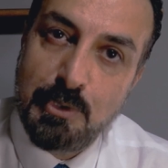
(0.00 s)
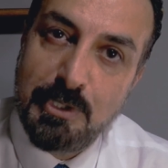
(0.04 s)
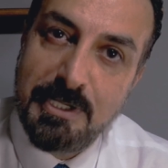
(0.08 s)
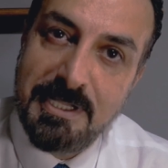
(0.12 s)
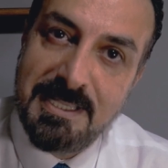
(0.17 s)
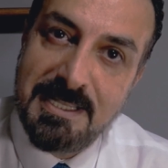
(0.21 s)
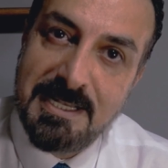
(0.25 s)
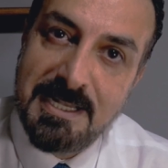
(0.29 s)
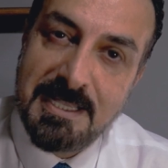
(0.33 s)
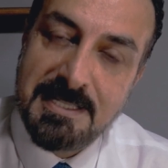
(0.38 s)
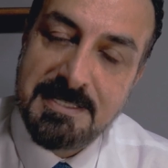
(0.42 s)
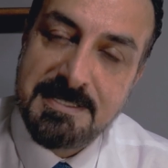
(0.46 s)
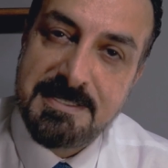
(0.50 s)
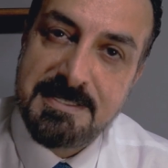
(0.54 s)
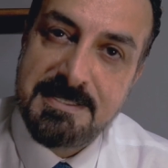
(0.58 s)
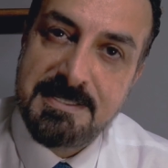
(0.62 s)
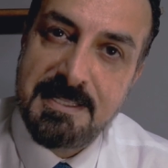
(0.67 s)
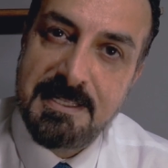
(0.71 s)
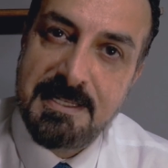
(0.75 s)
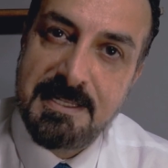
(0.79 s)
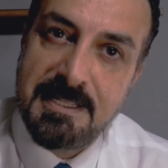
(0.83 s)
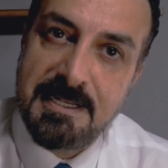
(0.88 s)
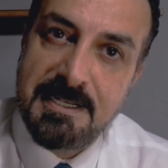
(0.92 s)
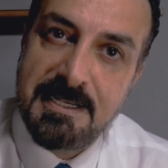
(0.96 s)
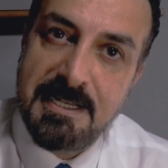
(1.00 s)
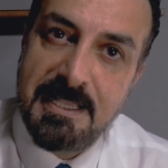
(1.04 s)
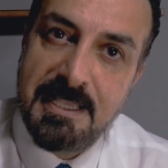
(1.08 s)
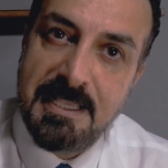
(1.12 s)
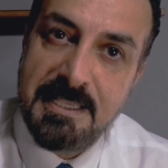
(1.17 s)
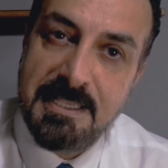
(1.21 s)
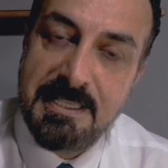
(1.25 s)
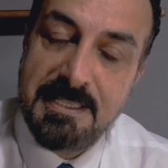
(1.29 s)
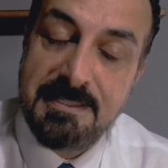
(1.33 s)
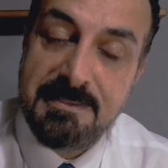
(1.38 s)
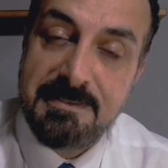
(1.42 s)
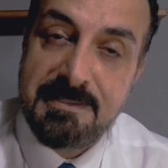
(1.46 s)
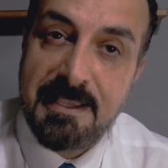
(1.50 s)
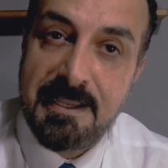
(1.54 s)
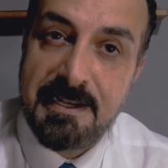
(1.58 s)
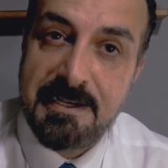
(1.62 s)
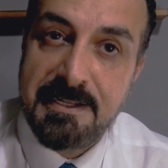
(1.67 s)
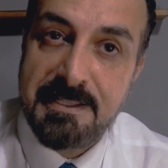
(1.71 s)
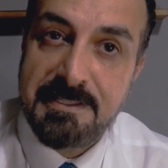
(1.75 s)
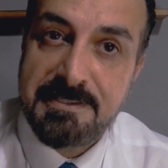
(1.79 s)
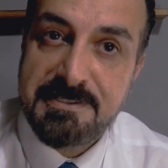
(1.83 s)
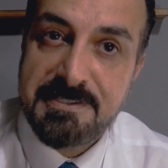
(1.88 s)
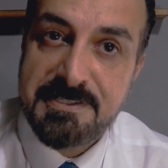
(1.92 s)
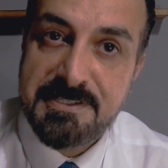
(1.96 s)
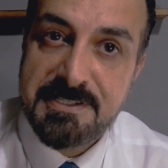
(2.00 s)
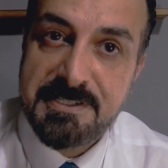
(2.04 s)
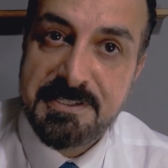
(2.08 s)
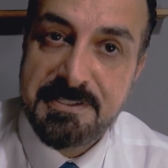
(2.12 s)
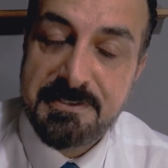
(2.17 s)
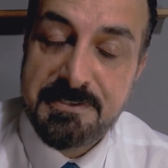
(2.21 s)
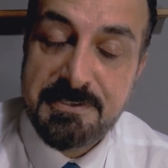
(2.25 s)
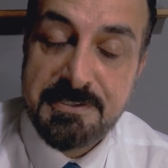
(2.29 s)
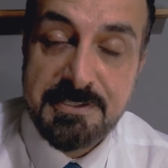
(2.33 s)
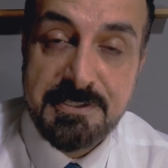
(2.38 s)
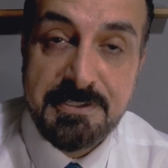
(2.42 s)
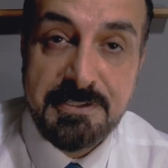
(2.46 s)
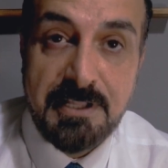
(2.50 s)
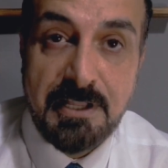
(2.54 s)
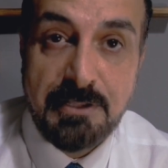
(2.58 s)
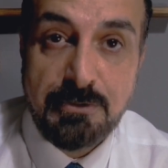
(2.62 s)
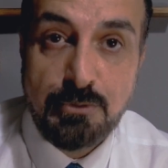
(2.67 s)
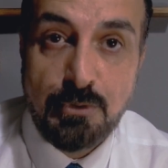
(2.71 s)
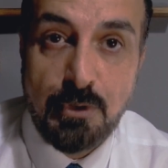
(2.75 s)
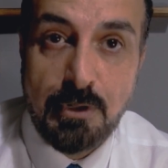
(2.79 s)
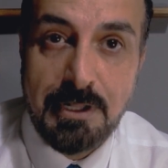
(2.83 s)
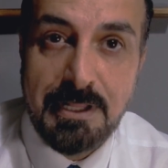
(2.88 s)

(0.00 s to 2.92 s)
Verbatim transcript: bu ilan sitelerine internet sıkıntısından